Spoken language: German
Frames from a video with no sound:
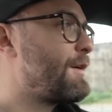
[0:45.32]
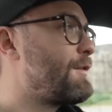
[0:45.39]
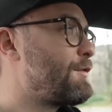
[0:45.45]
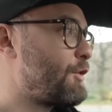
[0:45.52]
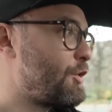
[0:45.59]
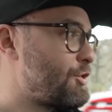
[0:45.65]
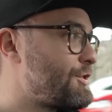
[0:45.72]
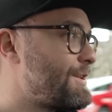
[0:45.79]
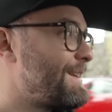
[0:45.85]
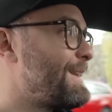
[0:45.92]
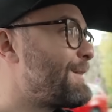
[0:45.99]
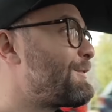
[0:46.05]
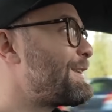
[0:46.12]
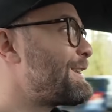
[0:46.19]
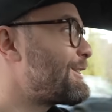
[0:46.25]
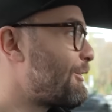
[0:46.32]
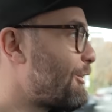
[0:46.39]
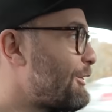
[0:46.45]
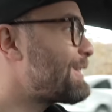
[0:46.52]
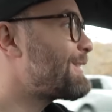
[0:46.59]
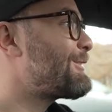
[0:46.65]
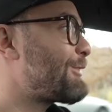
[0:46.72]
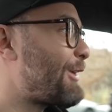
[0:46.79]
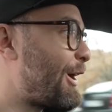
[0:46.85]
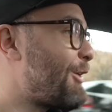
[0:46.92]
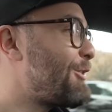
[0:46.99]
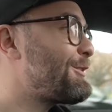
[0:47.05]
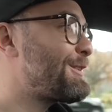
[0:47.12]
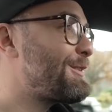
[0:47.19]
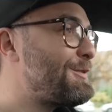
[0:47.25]
vorstellen, aber wenn die Leute zu
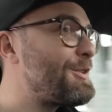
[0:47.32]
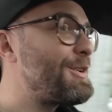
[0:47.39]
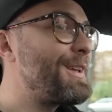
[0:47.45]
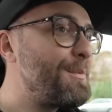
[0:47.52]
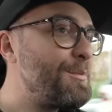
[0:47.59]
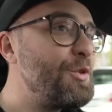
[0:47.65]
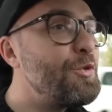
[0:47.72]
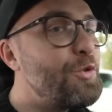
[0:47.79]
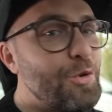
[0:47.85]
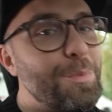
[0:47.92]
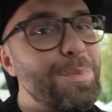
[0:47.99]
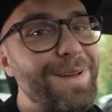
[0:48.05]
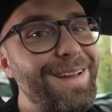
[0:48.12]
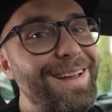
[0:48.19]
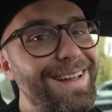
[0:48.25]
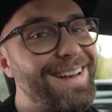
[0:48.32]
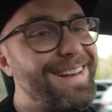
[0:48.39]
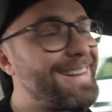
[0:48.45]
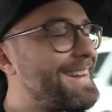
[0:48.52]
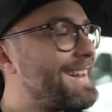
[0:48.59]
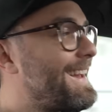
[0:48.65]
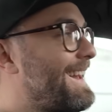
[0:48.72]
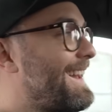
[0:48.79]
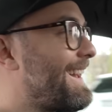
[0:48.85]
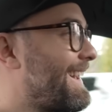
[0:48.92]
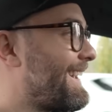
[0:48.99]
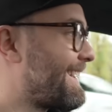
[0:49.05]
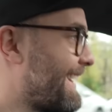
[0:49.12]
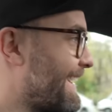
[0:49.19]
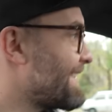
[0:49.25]
Hause vor ihrem YouTube-Gerät
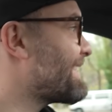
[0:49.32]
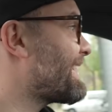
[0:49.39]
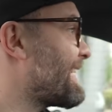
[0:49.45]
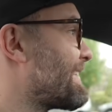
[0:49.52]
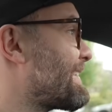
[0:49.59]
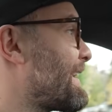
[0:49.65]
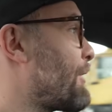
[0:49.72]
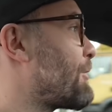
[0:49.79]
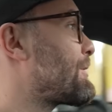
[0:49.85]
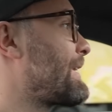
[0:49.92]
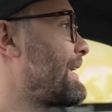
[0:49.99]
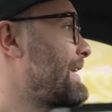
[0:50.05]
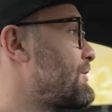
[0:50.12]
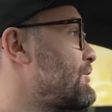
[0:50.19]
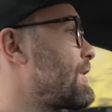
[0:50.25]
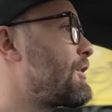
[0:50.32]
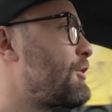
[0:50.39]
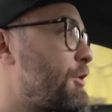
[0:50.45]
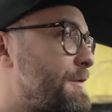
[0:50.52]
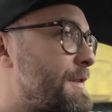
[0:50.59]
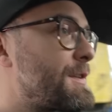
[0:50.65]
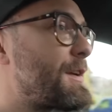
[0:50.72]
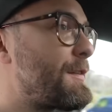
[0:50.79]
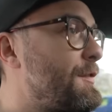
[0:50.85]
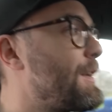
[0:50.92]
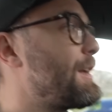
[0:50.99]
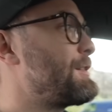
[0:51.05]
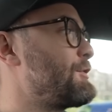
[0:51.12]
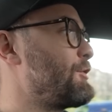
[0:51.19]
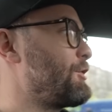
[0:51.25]
ganz, ganz laut klatschen, dann hören wir es ja
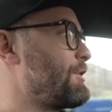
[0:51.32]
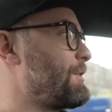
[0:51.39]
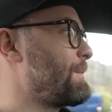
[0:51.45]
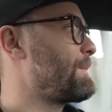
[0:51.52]
vielleicht doch.